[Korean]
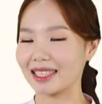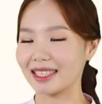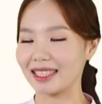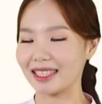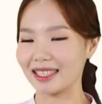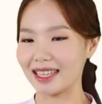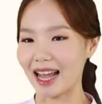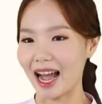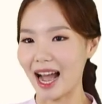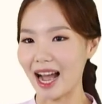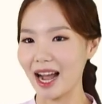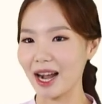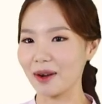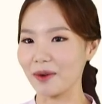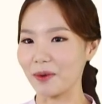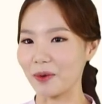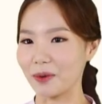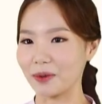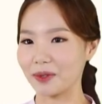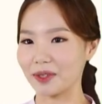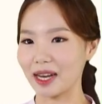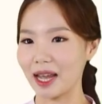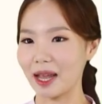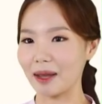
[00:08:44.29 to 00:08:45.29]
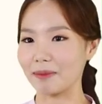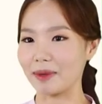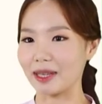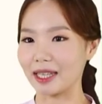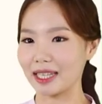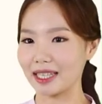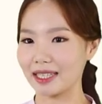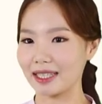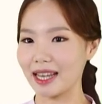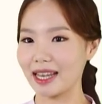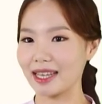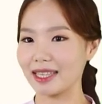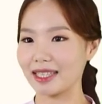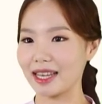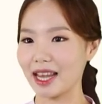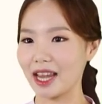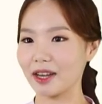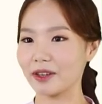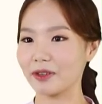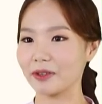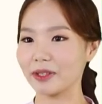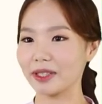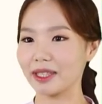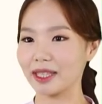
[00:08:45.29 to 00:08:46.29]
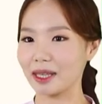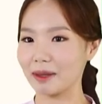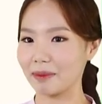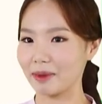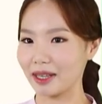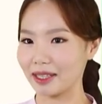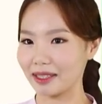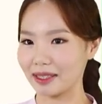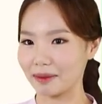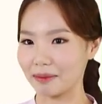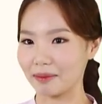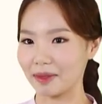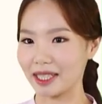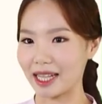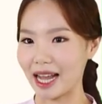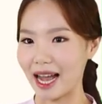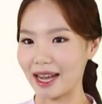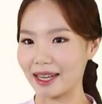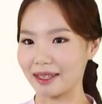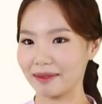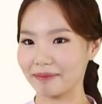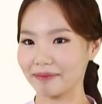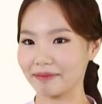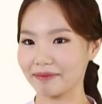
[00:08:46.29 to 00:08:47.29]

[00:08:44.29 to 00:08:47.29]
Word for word: 이상 오늘의 미리센세 꿀팁이었습니다.